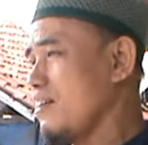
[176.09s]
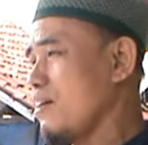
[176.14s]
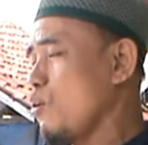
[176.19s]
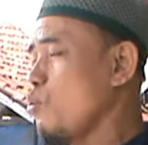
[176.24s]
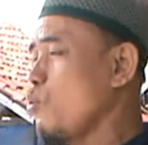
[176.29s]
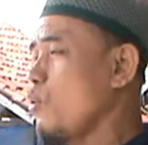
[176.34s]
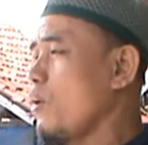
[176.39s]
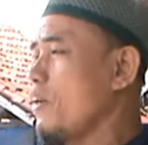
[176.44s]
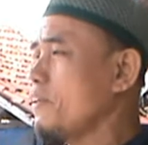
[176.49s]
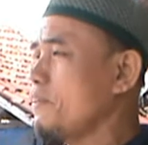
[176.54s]

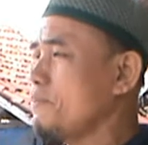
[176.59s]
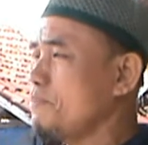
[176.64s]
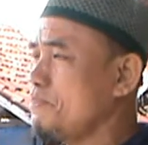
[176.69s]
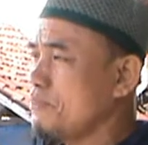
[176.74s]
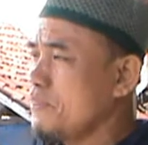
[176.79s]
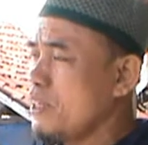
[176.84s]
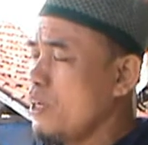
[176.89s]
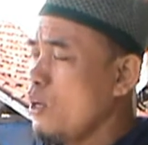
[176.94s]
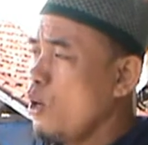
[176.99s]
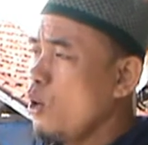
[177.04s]
keluar.
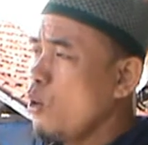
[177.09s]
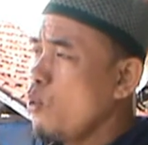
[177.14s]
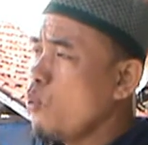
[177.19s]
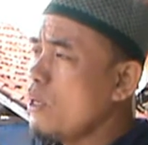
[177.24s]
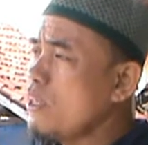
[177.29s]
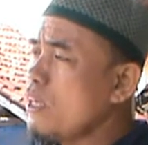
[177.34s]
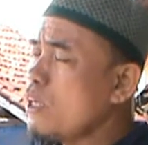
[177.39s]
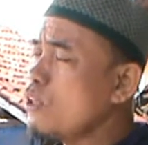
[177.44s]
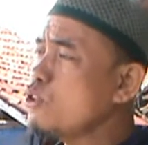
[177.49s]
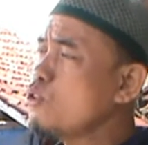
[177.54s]

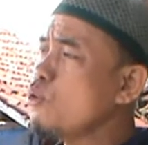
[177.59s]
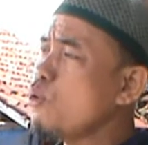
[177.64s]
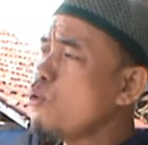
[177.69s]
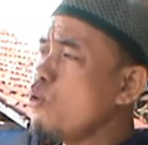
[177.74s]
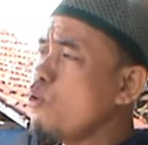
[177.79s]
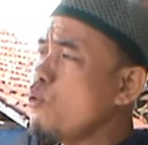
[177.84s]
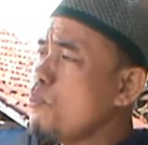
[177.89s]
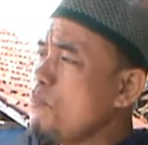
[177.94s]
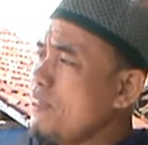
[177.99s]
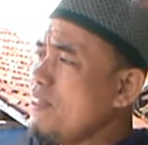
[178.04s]
Wa
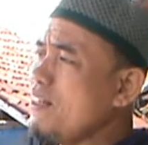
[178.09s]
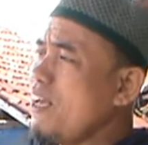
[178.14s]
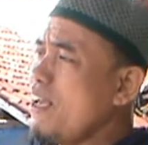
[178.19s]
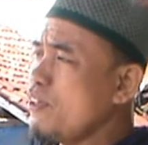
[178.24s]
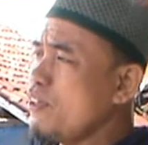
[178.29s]
yarzuqhu min